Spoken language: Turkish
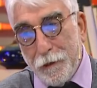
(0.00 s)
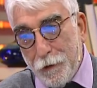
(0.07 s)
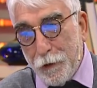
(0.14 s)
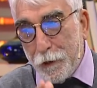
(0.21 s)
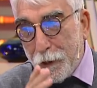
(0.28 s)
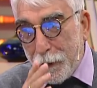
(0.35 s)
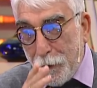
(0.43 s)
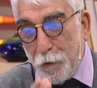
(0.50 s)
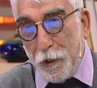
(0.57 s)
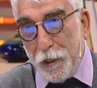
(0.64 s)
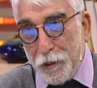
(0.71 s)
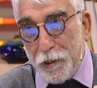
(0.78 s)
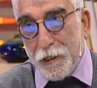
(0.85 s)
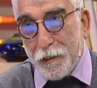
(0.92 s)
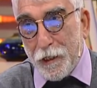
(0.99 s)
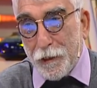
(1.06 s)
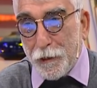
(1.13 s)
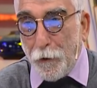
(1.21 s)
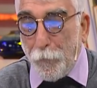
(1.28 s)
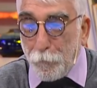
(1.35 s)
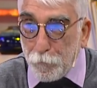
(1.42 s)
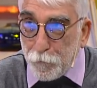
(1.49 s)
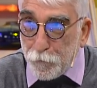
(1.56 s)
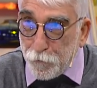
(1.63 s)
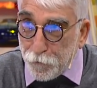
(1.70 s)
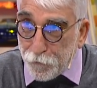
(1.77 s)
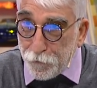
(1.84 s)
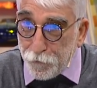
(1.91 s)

Kesinlikle kabul olur ama zaten. yine de çok iyi